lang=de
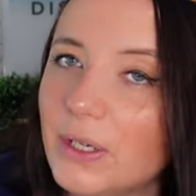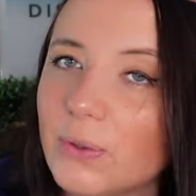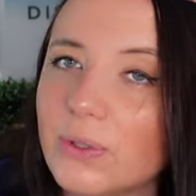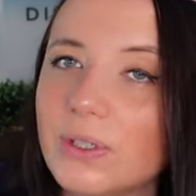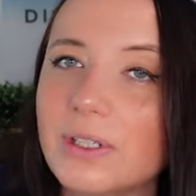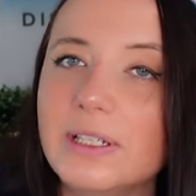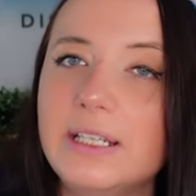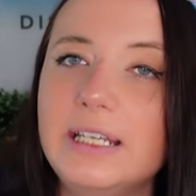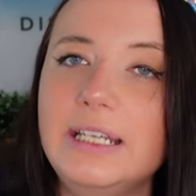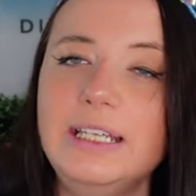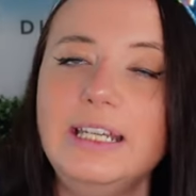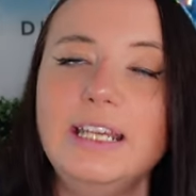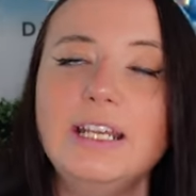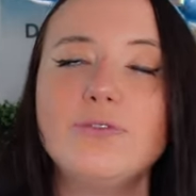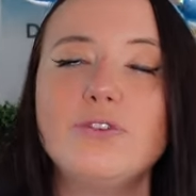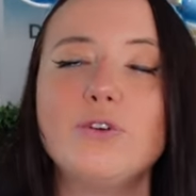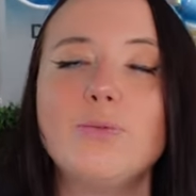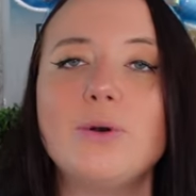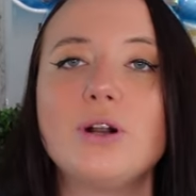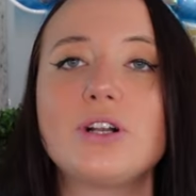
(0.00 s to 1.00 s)
unten in die
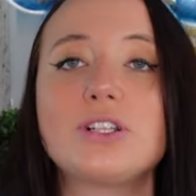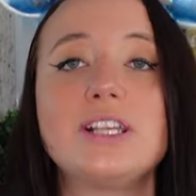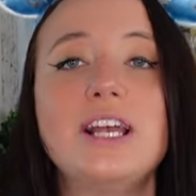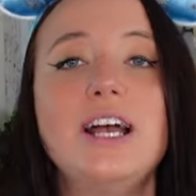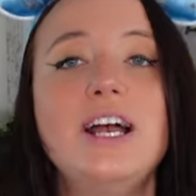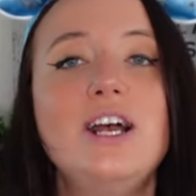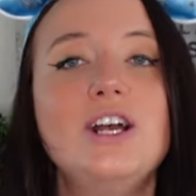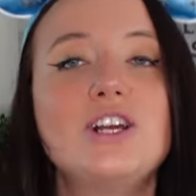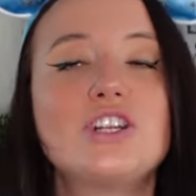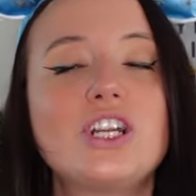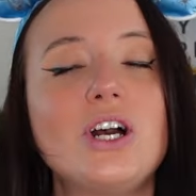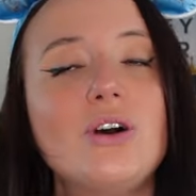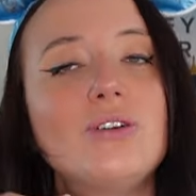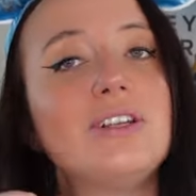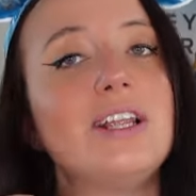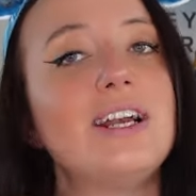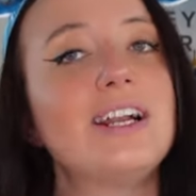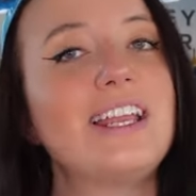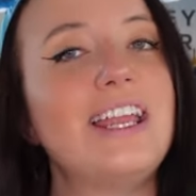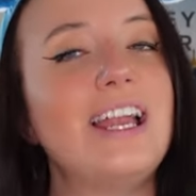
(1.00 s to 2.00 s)
Infobox. Schaut
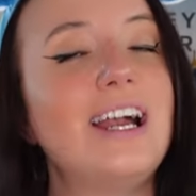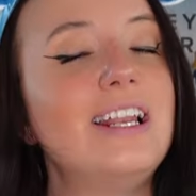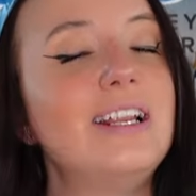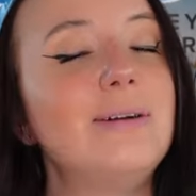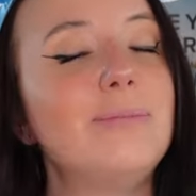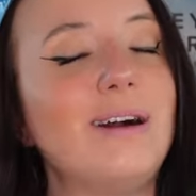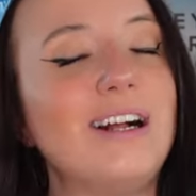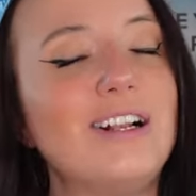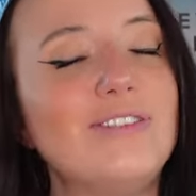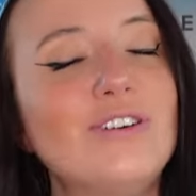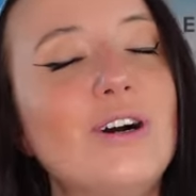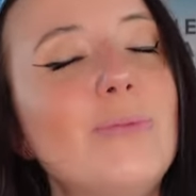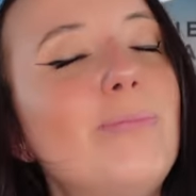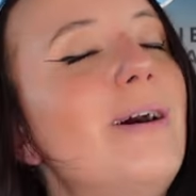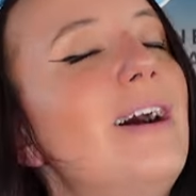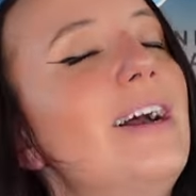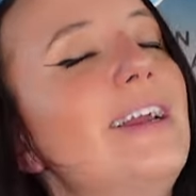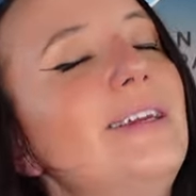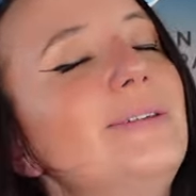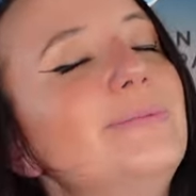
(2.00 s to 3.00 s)
da gerne mal
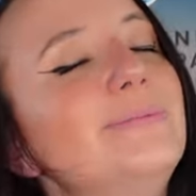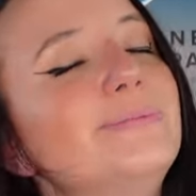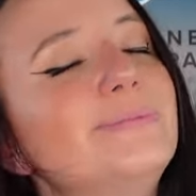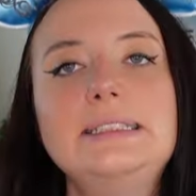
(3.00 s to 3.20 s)
vorbei.